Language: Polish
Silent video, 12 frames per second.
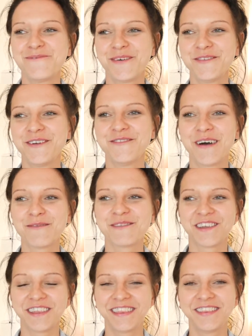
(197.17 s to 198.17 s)
Powiem
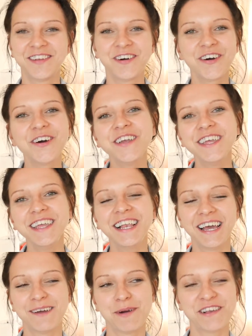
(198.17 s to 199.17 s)
Wam, że to
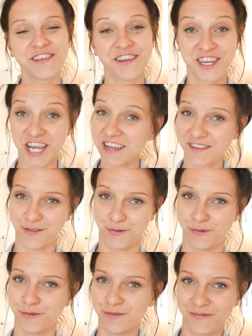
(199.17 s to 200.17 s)
ile ma się
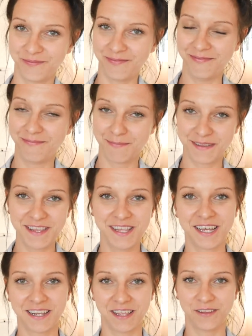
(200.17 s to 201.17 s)
czasu bez
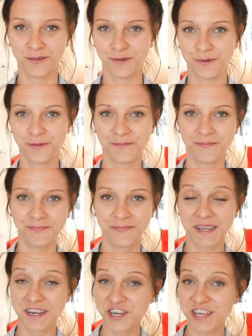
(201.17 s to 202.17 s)
internetu,
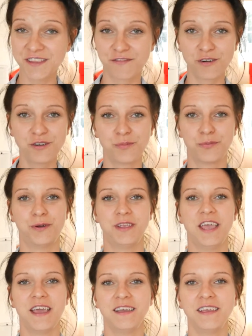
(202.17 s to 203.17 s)
jak czas wolno
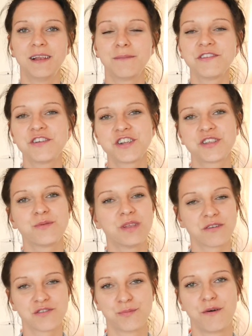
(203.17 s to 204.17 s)
płynie, ile ma się czasu
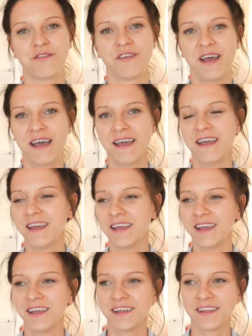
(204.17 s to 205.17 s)
na rozmowę,
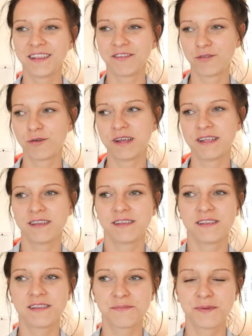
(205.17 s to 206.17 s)
na w ogóle
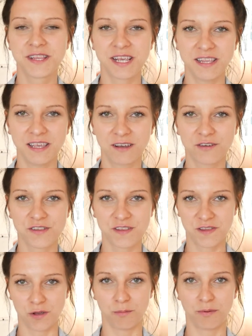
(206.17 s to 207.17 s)
spędzanie go
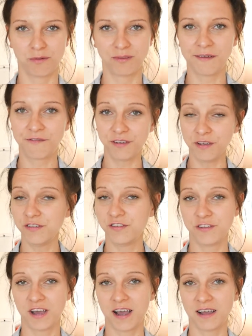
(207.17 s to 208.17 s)
ze sobą, na
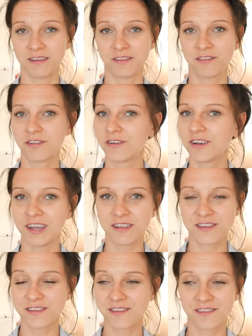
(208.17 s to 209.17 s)
wyjścia, to
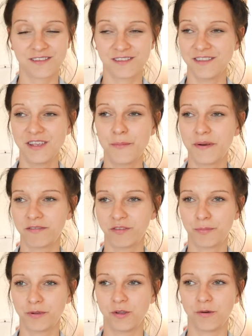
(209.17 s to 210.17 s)
jest
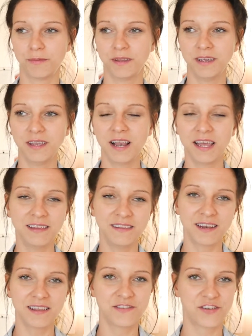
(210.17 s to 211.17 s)
nieprawdopodobne, ile
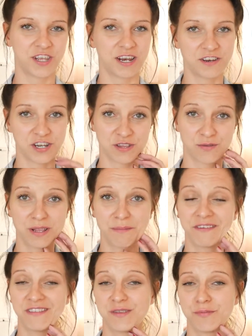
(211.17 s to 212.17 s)
internet żera czasu.
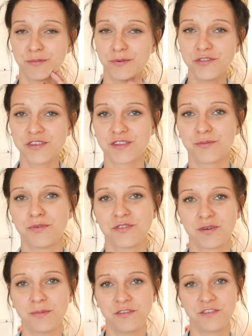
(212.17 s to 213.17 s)
Naprawdę spróbujcie sobie
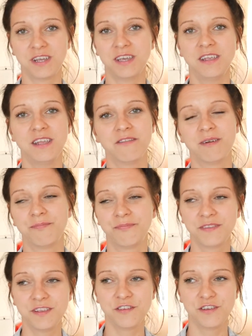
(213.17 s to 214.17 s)
zrobić taki, nie wiem,
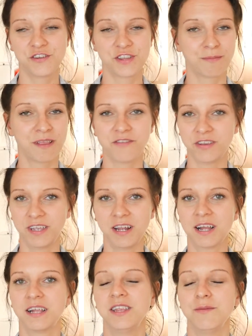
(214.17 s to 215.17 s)
tydzień czy tam nawet
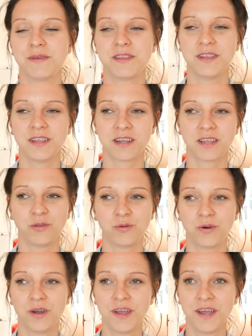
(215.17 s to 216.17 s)
kilka dni bez
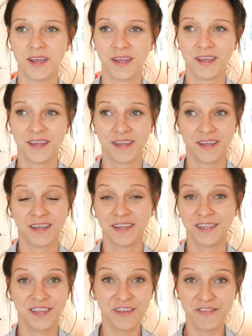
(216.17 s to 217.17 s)
internetu.
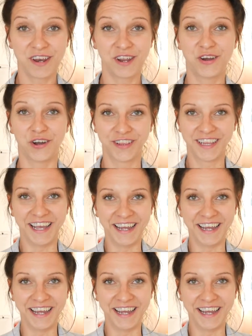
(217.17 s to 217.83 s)
Niewiarygodne.